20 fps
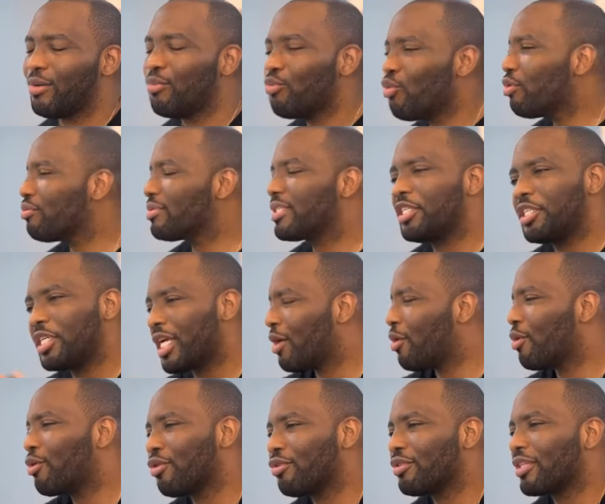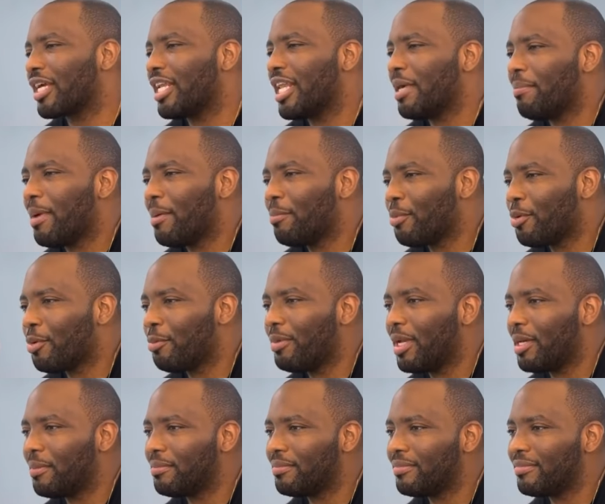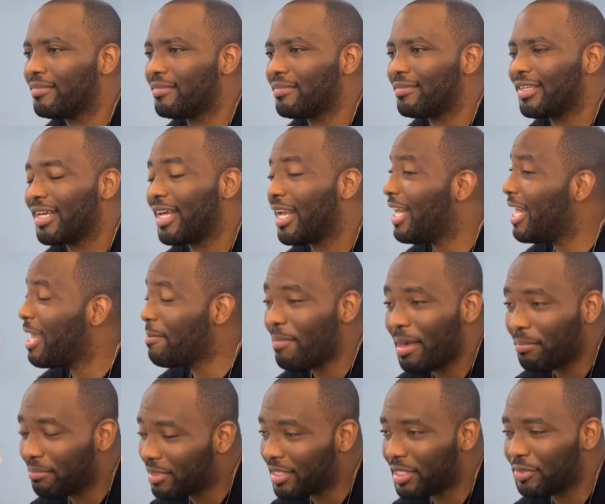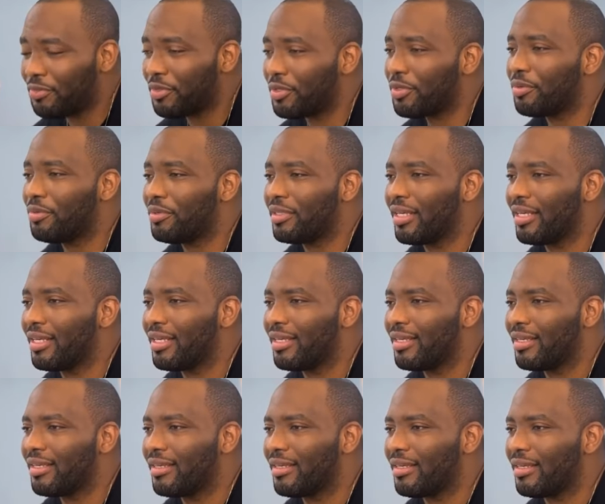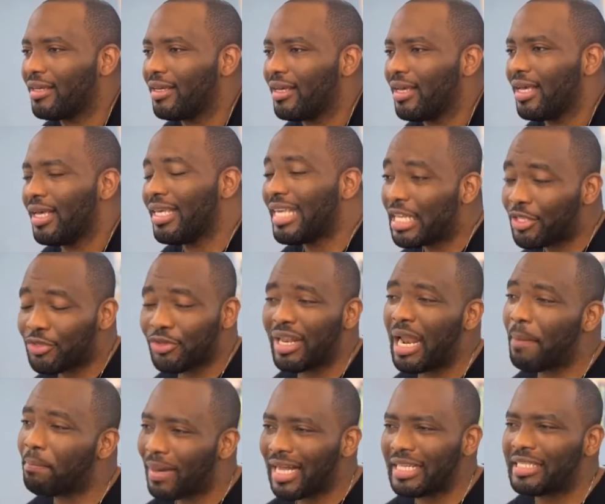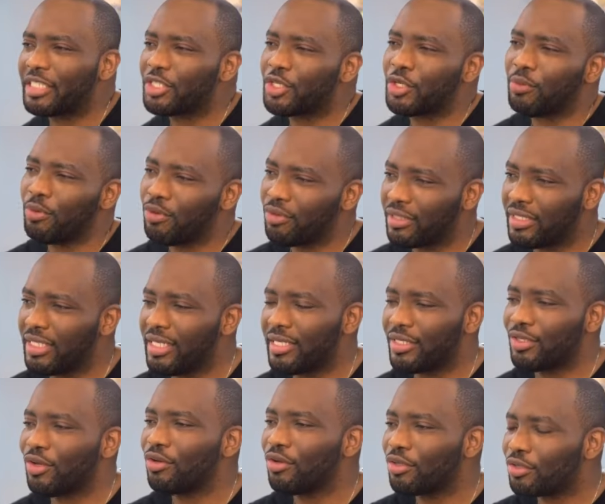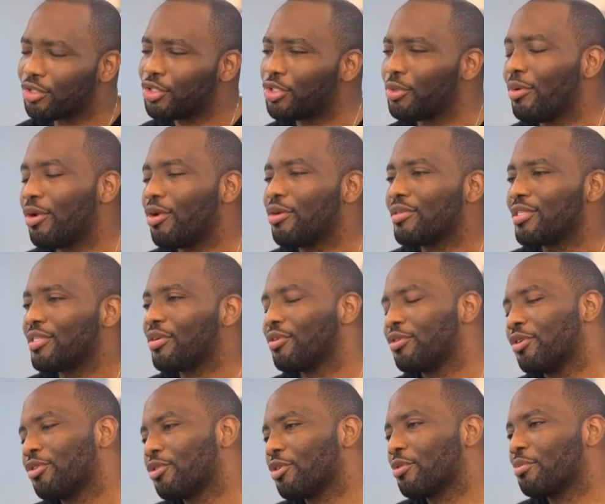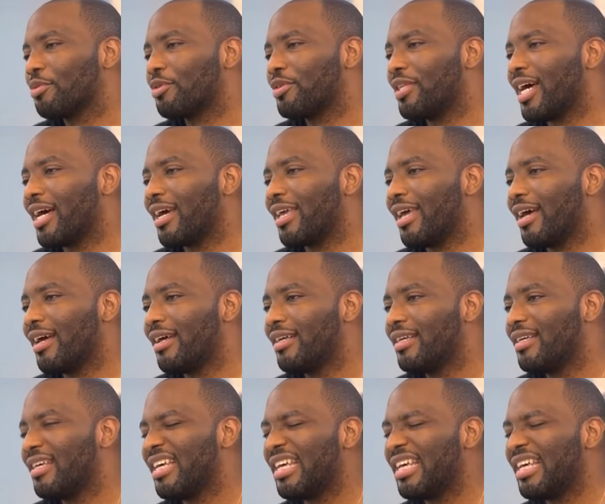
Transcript: Moi aussi, j'ai rencontré les mêmes problèmes, les mêmes difficultés. Il y a de cela pratiquement 10 ans lorsque je me lançais en entrepreneuriat.